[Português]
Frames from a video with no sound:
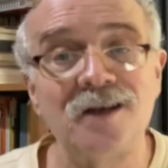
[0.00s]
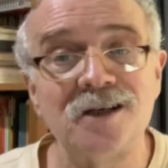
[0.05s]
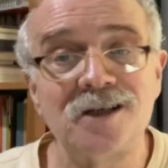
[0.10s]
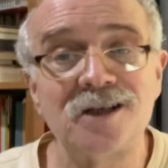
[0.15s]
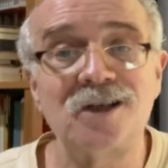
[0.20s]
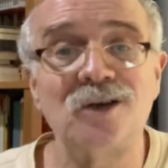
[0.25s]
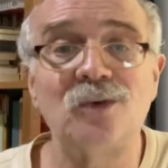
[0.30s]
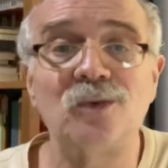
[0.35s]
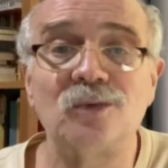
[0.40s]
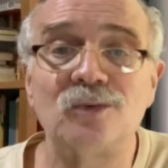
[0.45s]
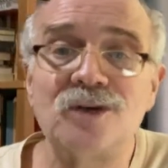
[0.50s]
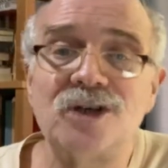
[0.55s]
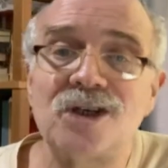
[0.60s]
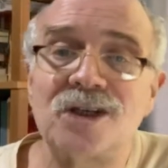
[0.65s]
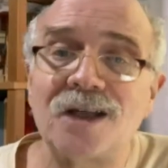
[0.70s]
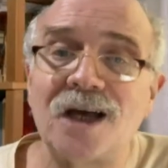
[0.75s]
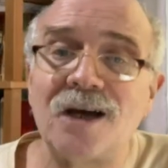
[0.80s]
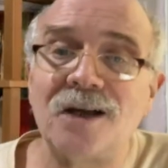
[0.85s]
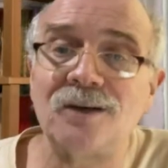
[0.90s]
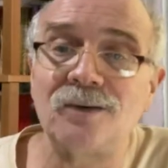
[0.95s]
Segundo o,
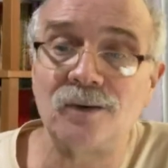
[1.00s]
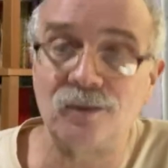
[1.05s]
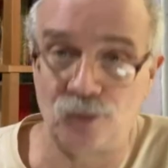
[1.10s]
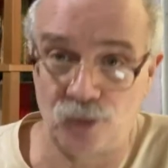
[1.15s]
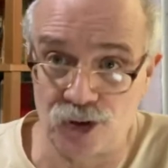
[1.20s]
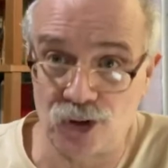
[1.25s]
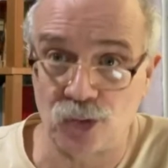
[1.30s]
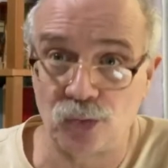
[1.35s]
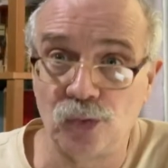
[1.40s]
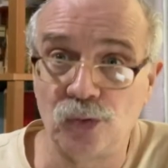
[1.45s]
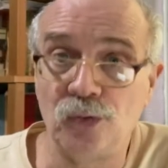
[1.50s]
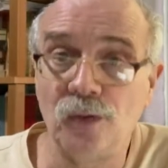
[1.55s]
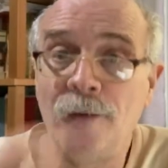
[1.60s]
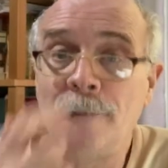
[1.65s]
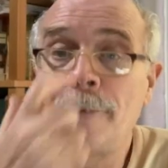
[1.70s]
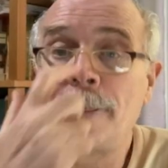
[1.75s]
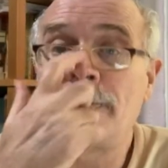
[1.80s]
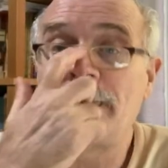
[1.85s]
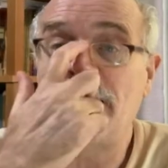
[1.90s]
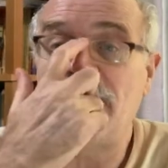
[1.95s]
estado, o estudo,
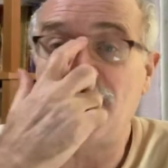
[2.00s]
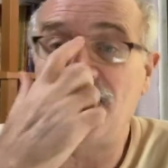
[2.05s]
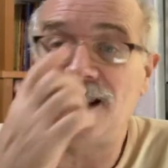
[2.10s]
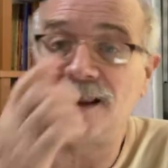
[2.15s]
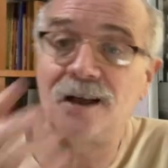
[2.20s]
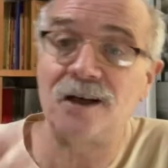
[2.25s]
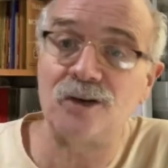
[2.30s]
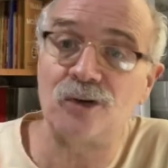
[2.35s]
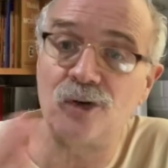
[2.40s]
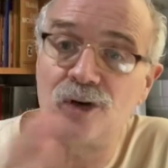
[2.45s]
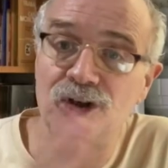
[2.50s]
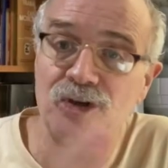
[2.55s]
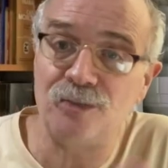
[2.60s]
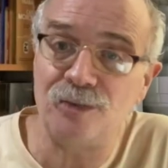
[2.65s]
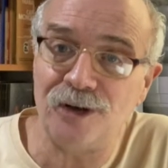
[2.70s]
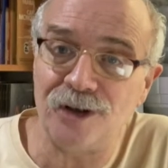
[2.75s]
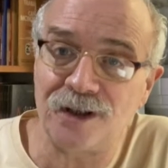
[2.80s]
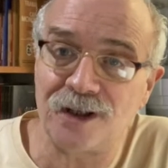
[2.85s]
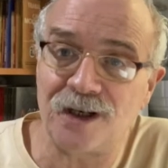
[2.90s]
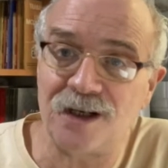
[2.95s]
entre
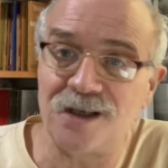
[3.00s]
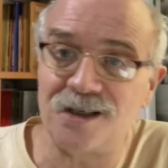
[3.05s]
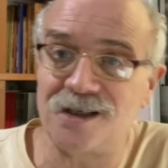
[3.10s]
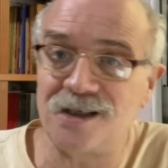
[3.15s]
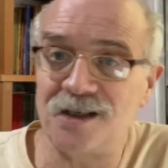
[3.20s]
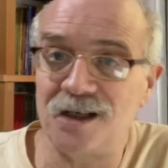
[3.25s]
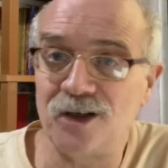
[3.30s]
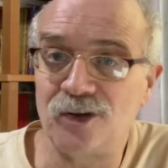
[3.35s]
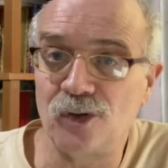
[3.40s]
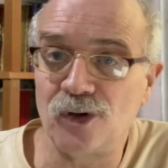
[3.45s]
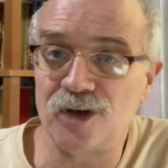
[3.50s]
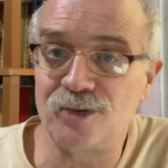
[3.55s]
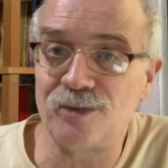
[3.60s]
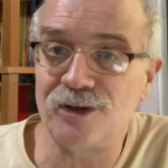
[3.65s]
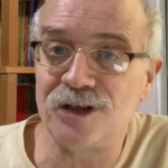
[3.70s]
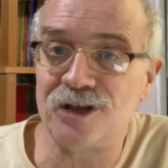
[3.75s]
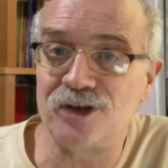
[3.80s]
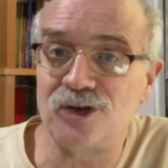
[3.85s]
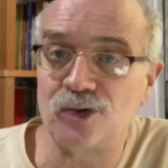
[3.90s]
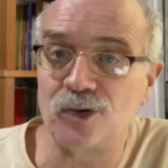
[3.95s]
2013 e
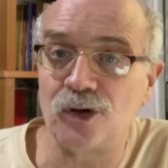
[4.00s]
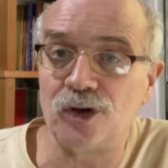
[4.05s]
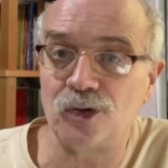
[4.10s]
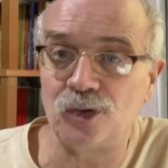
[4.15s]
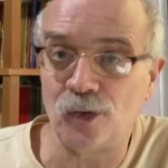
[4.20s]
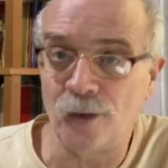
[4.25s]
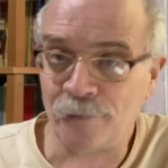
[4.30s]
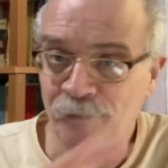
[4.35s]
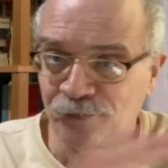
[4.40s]
2018,